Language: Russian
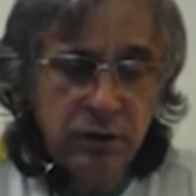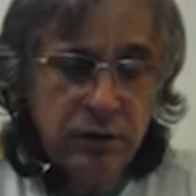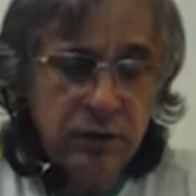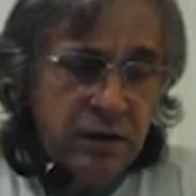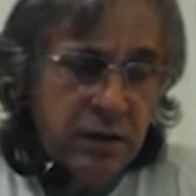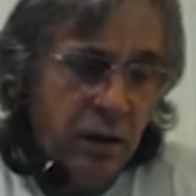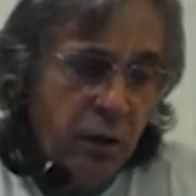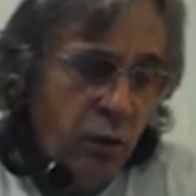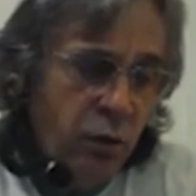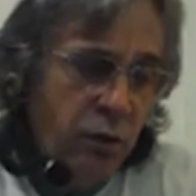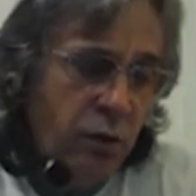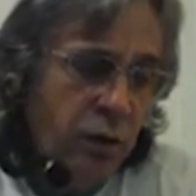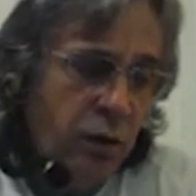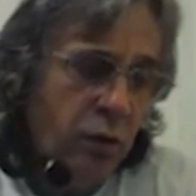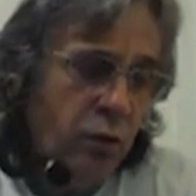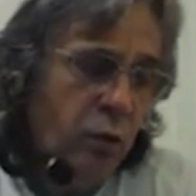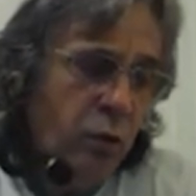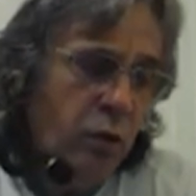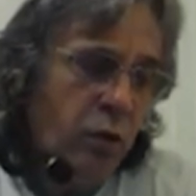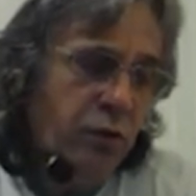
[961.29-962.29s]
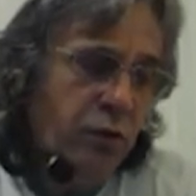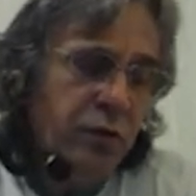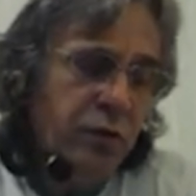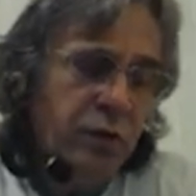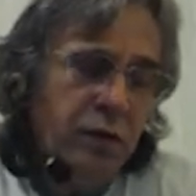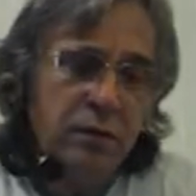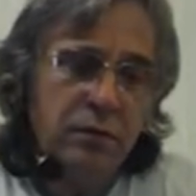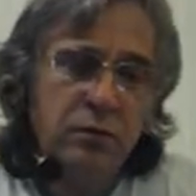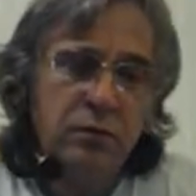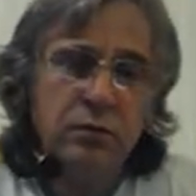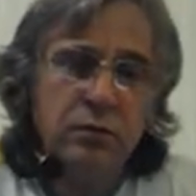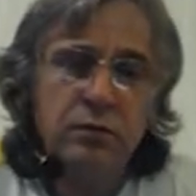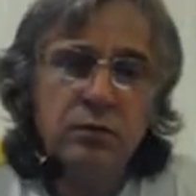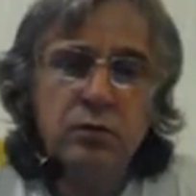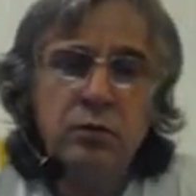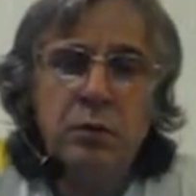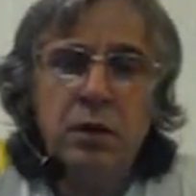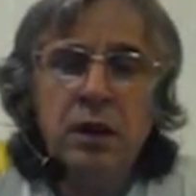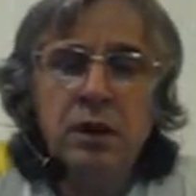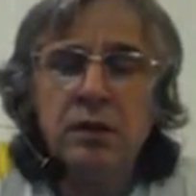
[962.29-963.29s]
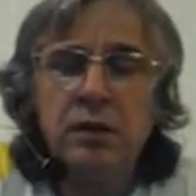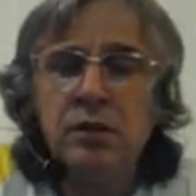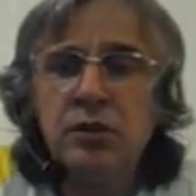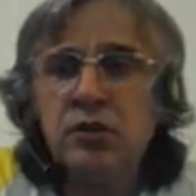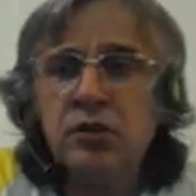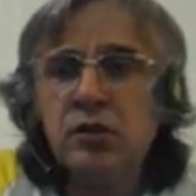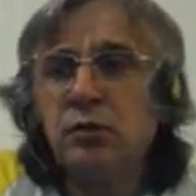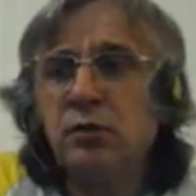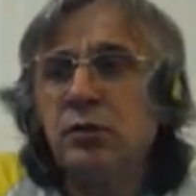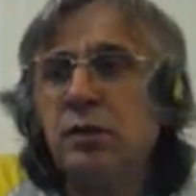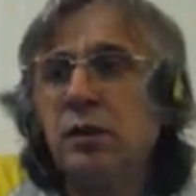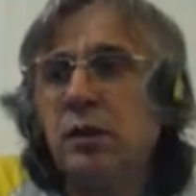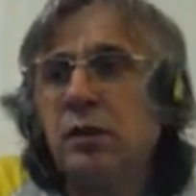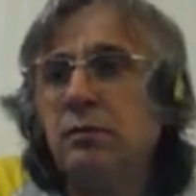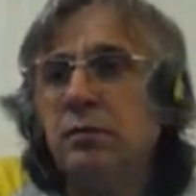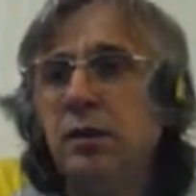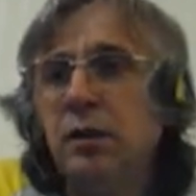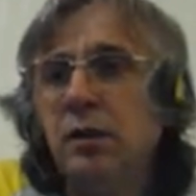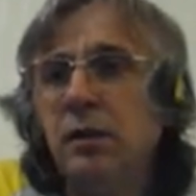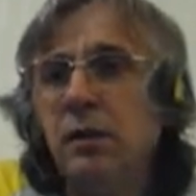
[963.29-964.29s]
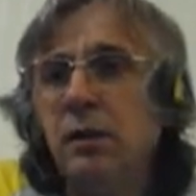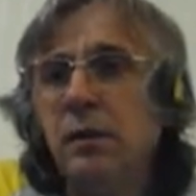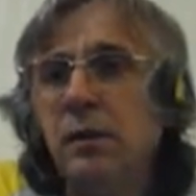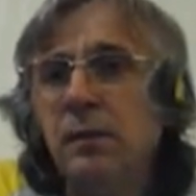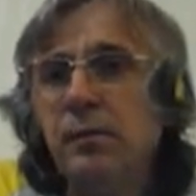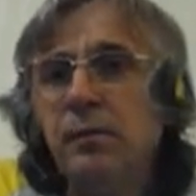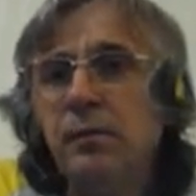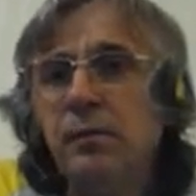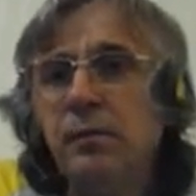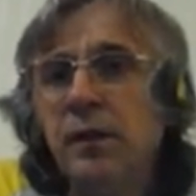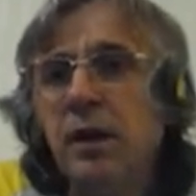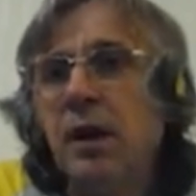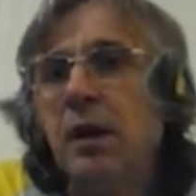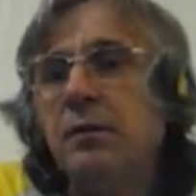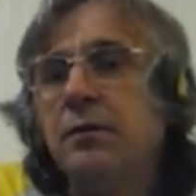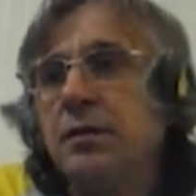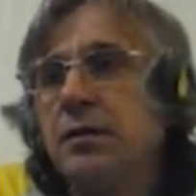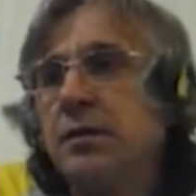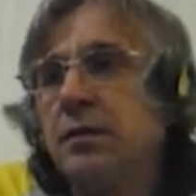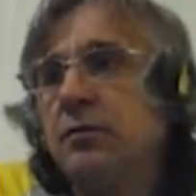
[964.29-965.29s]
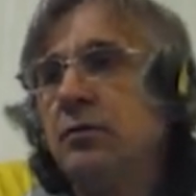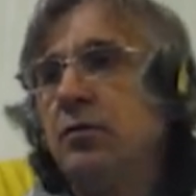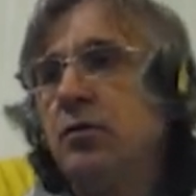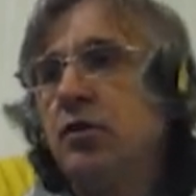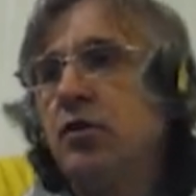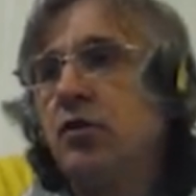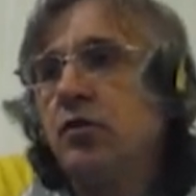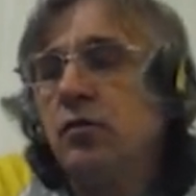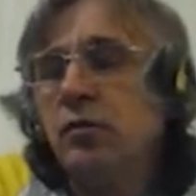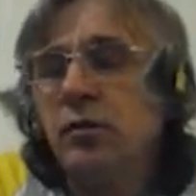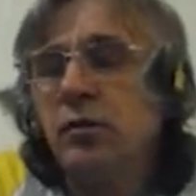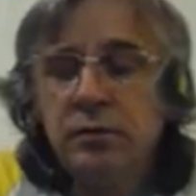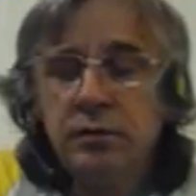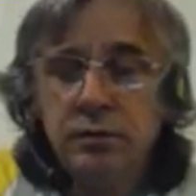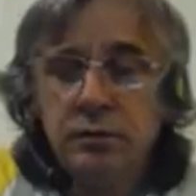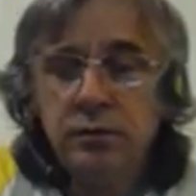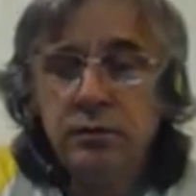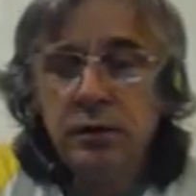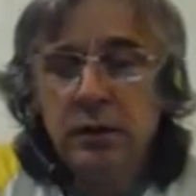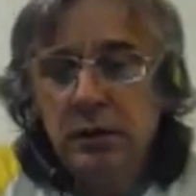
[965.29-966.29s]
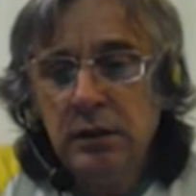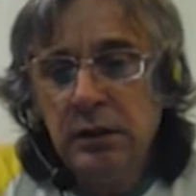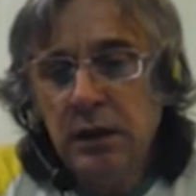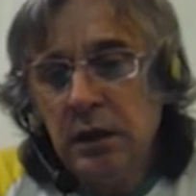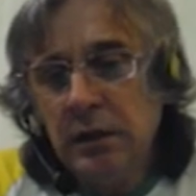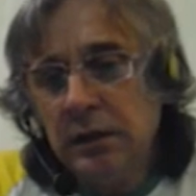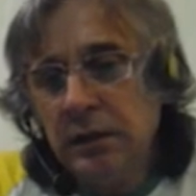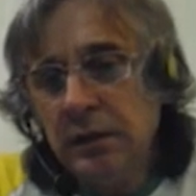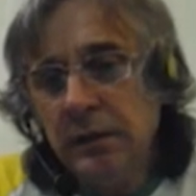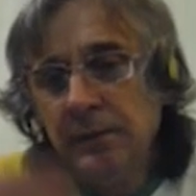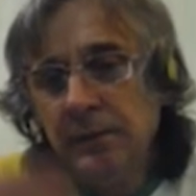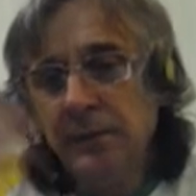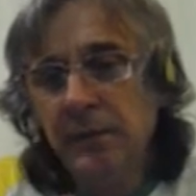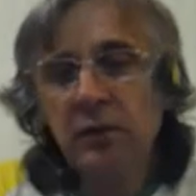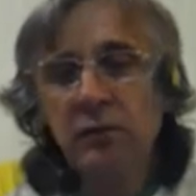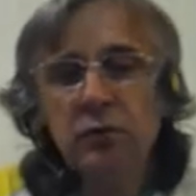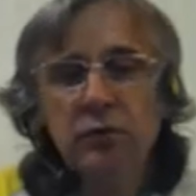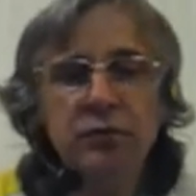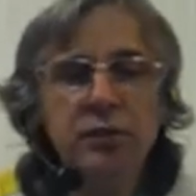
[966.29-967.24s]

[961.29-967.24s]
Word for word: это, ну, это, это болезнь. Ну, это, мало ли что там. Это болезнь. Нравится. Да. Ну и чего? Надо как-то, ну